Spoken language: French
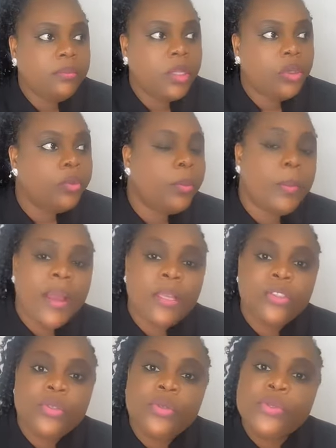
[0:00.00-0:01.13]
Mais de mon papa,
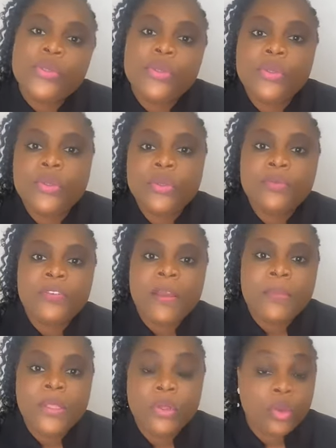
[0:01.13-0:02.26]
je suis issu d'une
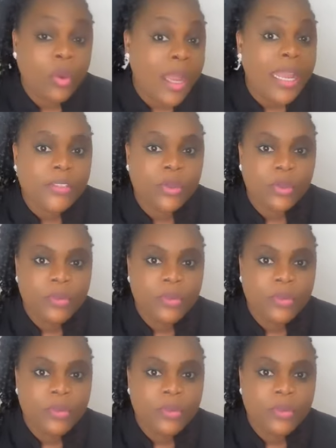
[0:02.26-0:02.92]
famille de trois garçons,